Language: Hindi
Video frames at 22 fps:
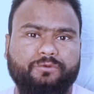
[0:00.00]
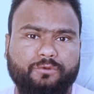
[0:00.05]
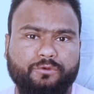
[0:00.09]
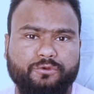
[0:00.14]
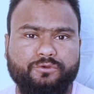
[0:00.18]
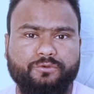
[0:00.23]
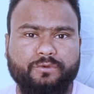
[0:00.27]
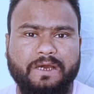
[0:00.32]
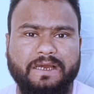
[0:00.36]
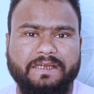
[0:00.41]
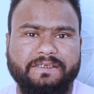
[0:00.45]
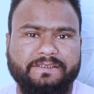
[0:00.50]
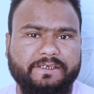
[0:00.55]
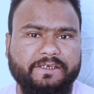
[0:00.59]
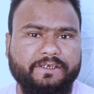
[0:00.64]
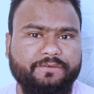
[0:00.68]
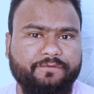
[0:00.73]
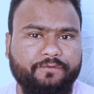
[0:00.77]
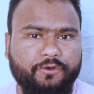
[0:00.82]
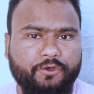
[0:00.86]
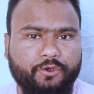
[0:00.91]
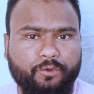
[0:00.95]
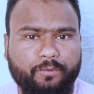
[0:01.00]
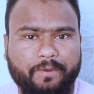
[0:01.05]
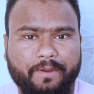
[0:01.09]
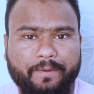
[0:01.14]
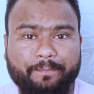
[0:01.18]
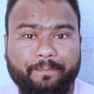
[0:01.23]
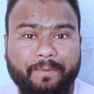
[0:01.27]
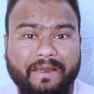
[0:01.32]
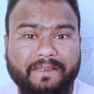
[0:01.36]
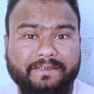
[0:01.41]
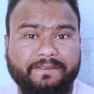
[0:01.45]
दोस्तों आज की इस वीडियो में
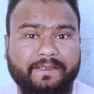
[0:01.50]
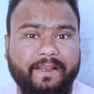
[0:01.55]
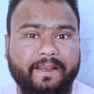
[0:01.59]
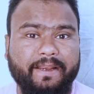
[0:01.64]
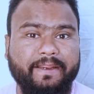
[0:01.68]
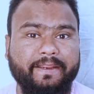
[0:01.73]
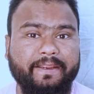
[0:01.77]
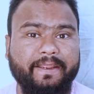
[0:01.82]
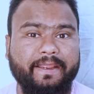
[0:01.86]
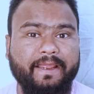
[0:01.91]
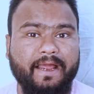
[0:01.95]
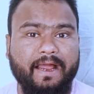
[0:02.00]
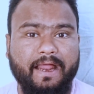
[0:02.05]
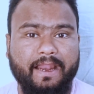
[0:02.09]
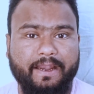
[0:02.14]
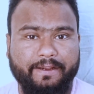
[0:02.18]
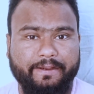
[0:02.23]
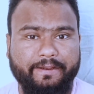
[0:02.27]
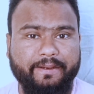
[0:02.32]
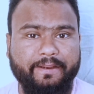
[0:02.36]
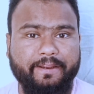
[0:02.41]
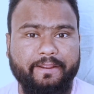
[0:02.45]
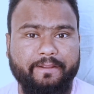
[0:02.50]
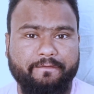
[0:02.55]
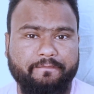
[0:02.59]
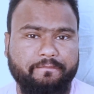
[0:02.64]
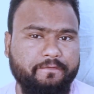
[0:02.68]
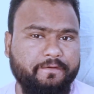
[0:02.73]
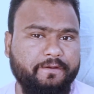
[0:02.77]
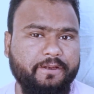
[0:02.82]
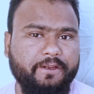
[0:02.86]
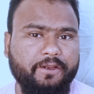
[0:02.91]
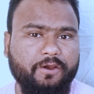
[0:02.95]
हम बात करेंगे आर डी
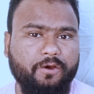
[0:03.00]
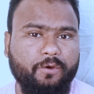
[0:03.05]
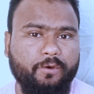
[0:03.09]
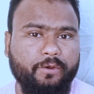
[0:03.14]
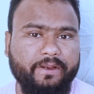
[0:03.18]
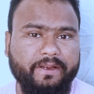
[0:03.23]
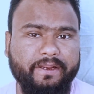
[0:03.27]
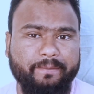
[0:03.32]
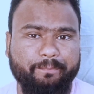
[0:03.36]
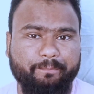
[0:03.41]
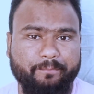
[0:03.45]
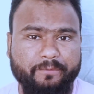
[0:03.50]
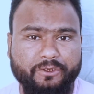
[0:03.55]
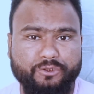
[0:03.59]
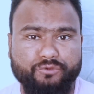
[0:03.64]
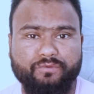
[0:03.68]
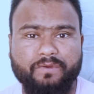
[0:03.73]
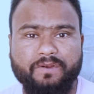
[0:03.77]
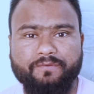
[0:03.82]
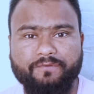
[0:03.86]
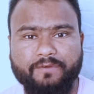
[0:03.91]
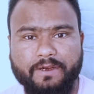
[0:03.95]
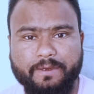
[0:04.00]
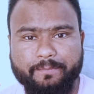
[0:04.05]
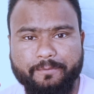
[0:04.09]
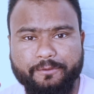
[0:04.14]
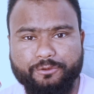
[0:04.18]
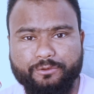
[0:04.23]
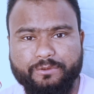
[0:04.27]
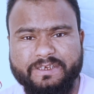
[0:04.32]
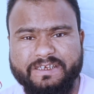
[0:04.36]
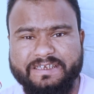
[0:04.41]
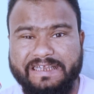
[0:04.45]
एफ डी और म्यूचुअल फंड
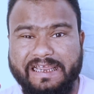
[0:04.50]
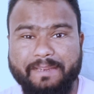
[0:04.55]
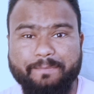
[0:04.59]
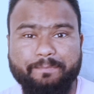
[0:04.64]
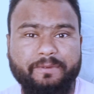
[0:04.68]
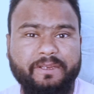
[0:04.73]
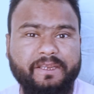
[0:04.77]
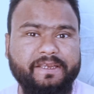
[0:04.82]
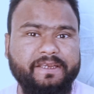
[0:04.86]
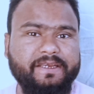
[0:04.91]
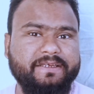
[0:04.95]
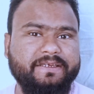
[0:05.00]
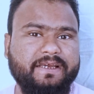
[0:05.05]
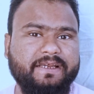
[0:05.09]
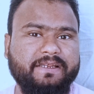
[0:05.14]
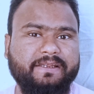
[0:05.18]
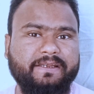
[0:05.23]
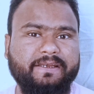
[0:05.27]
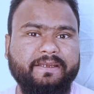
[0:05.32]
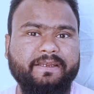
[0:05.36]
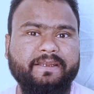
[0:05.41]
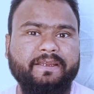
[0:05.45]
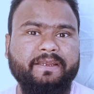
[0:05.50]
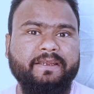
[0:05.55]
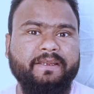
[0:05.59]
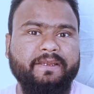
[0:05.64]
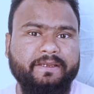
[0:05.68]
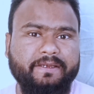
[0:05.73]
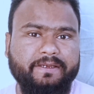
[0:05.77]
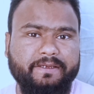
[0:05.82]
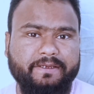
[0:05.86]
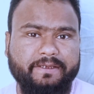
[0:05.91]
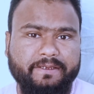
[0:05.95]
में जो एस आई पी किए जाते हैं
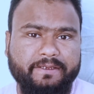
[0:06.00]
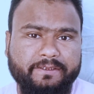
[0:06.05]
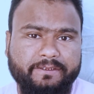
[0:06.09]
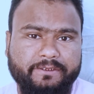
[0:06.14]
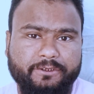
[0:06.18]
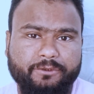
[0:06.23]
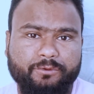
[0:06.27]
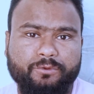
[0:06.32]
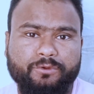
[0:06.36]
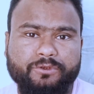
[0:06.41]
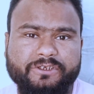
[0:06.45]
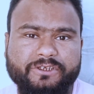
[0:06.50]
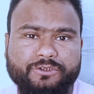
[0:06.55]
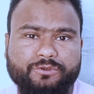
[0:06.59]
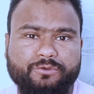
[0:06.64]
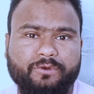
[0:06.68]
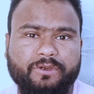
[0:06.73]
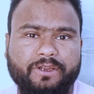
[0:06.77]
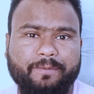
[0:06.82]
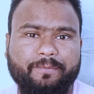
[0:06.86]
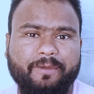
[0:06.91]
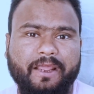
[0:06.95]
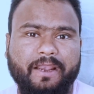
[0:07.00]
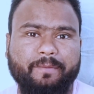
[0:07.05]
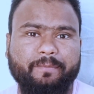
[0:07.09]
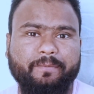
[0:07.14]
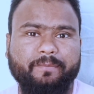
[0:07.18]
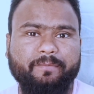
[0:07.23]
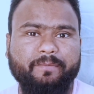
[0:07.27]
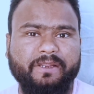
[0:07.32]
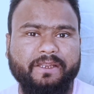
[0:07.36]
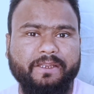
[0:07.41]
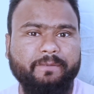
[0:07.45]
इन तीनों चीज़ों के बारे
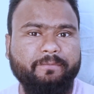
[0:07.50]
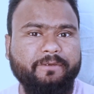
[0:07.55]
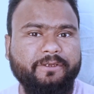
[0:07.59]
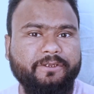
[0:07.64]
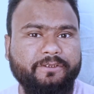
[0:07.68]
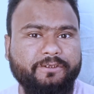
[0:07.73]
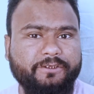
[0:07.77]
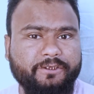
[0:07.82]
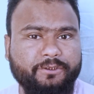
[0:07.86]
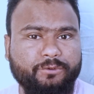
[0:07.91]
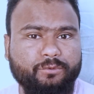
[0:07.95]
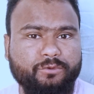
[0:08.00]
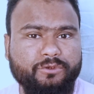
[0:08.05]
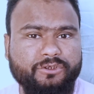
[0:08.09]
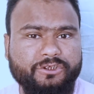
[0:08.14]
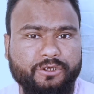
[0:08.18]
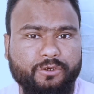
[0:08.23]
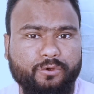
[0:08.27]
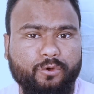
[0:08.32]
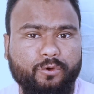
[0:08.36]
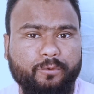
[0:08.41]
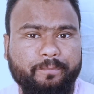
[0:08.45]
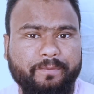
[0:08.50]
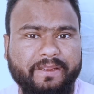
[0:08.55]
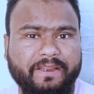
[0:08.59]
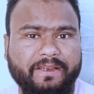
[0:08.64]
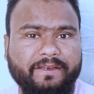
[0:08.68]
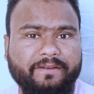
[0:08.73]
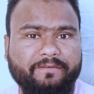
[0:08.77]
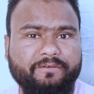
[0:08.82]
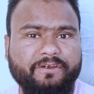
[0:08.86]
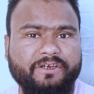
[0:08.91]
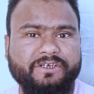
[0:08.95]
में मतलब इन तीनों जगहों पे
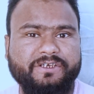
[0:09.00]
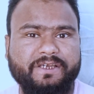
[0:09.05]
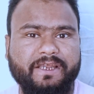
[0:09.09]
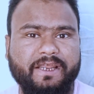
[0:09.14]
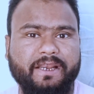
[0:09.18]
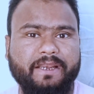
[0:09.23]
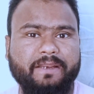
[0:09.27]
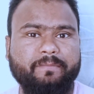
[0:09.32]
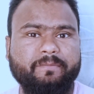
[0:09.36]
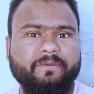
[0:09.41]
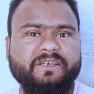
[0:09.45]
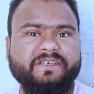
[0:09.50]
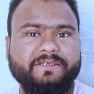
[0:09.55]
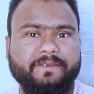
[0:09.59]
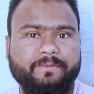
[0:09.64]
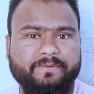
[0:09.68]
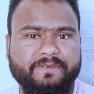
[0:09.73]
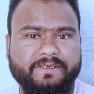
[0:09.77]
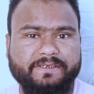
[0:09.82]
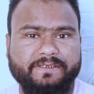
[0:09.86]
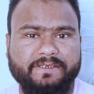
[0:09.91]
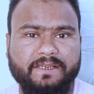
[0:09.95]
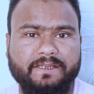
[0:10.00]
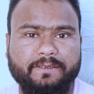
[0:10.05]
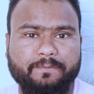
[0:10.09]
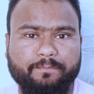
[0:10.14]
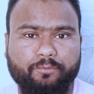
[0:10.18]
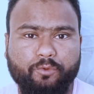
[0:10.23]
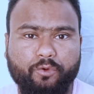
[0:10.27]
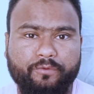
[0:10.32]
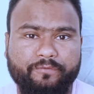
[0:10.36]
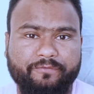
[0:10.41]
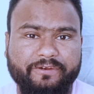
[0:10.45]
निवेश करने में सबसे ज़्यादा
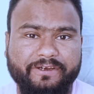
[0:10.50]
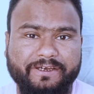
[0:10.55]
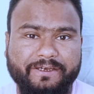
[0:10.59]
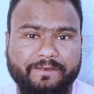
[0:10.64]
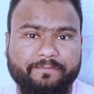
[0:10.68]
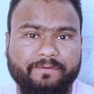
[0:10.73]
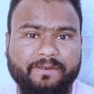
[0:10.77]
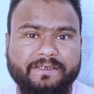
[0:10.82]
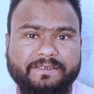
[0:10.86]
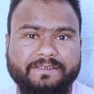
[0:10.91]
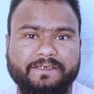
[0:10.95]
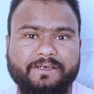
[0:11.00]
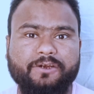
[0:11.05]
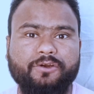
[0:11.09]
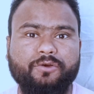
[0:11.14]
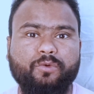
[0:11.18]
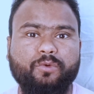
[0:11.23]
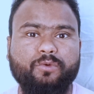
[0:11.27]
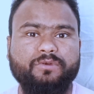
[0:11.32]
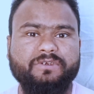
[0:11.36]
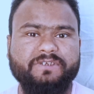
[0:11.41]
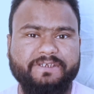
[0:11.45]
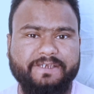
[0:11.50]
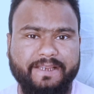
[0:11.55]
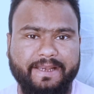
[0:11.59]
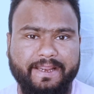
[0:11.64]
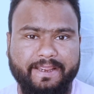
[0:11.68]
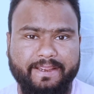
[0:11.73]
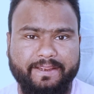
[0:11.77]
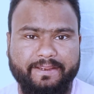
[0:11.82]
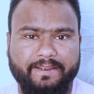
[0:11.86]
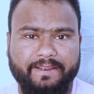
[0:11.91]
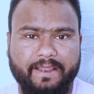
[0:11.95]
प्रॉफिटेबल जगह कौन सी
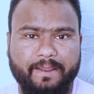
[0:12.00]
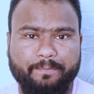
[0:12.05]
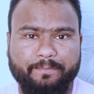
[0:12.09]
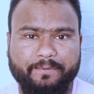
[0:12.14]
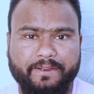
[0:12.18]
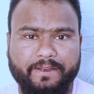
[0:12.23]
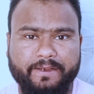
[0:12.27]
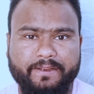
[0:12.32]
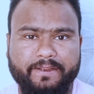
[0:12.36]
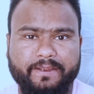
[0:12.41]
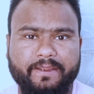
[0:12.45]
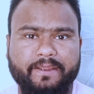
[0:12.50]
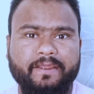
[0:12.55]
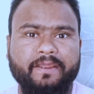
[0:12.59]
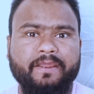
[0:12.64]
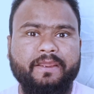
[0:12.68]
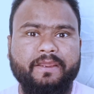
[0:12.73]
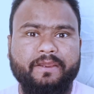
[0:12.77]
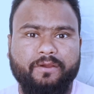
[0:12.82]
रहेगी आपके लिए